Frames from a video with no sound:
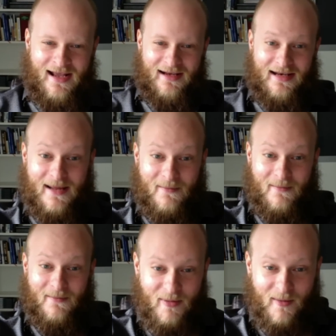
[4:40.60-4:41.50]

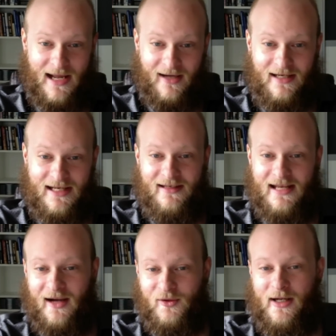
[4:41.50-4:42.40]
Nebenbei bemerkt liegen die
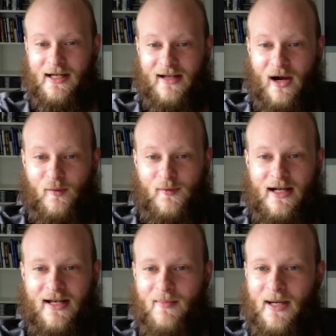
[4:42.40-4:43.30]
aktuellen
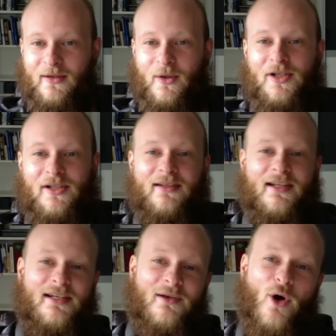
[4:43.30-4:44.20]
Aufgelder bei
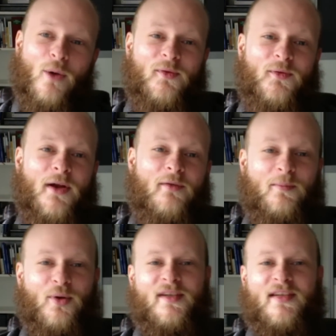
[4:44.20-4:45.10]
durchschnittlich grob
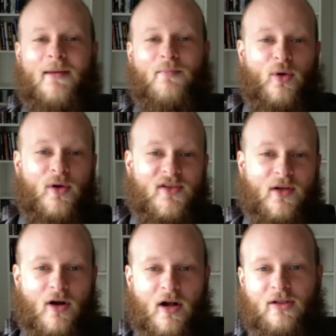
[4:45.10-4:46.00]
5% pro Unze
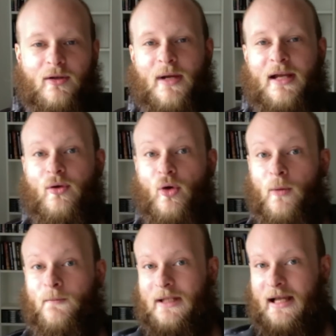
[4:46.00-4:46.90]
Gold und bei
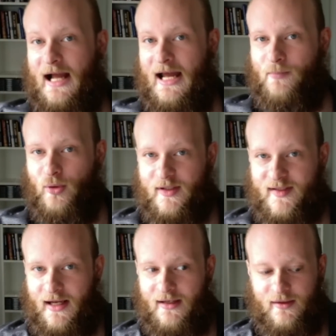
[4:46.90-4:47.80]
grob
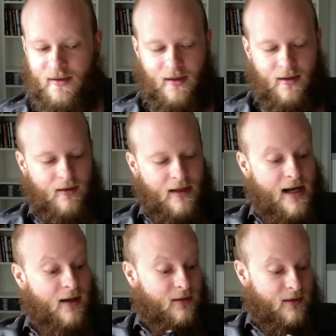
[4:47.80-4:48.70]
3%
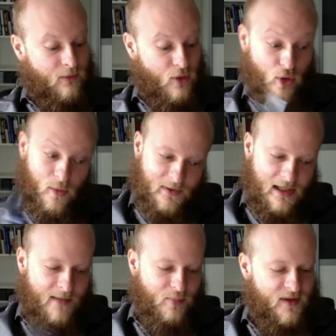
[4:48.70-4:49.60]
ja, grob
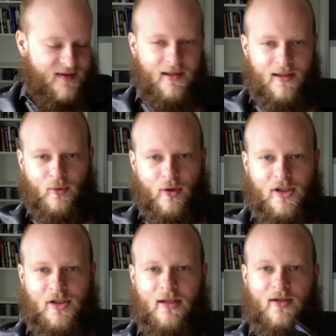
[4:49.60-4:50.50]
3% im
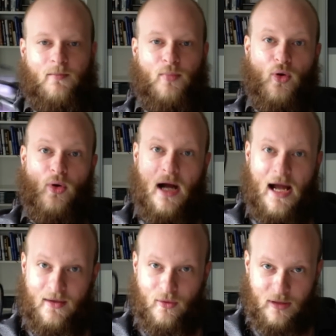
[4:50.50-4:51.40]
Durchschnitt pro
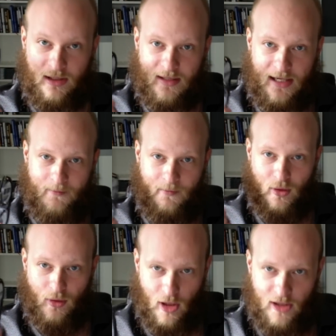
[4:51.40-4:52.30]
100 Gramm
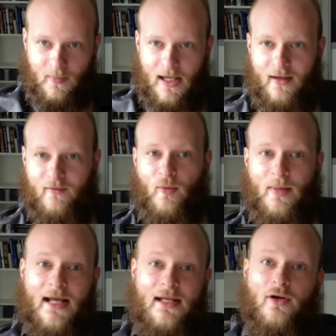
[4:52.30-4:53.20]
Goldbarren.
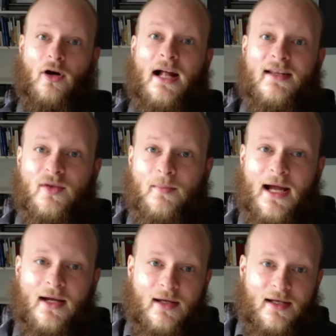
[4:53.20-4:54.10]
Wobei jedoch
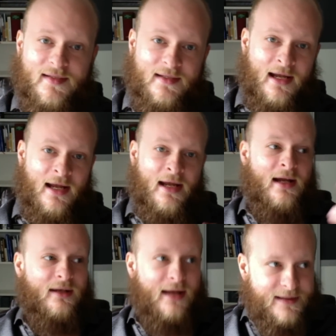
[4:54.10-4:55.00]
anzumerken ist,
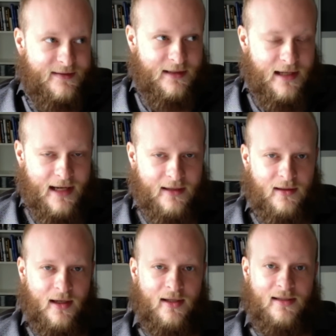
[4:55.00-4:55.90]
dass die
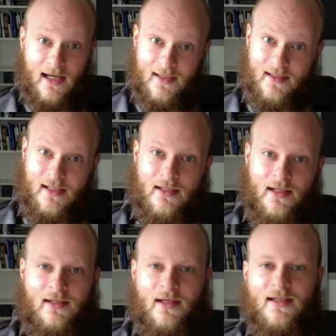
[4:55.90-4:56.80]
Händler
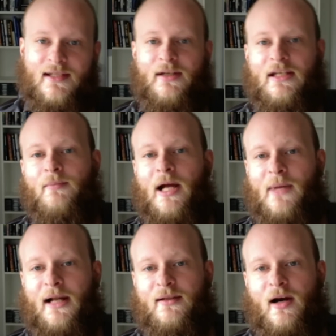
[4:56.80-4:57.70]
tatsächlich inzwischen beim
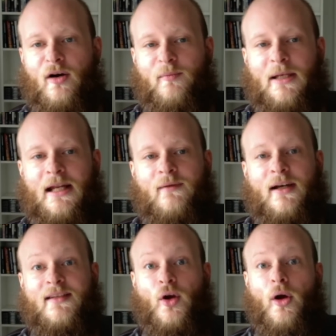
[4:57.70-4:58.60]
Ankauf mit
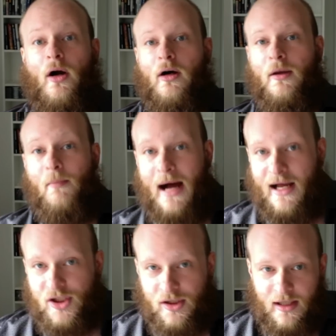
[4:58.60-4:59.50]
etwas höheren
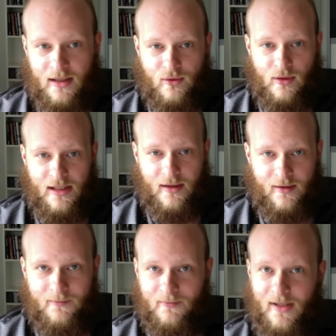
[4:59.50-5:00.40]
Margen
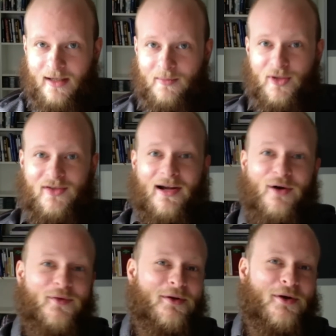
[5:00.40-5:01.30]
kalkulieren. Ja, die müssen ja auch
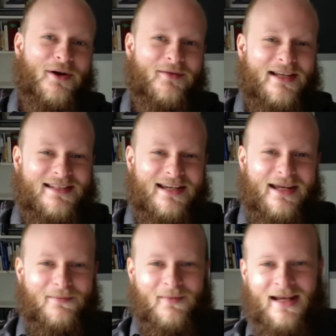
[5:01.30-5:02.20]
von irgendwas
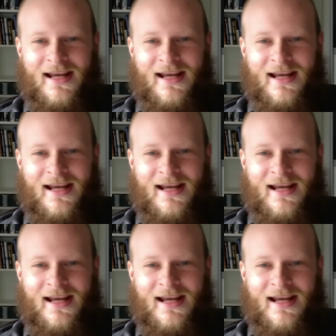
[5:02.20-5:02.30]
leben.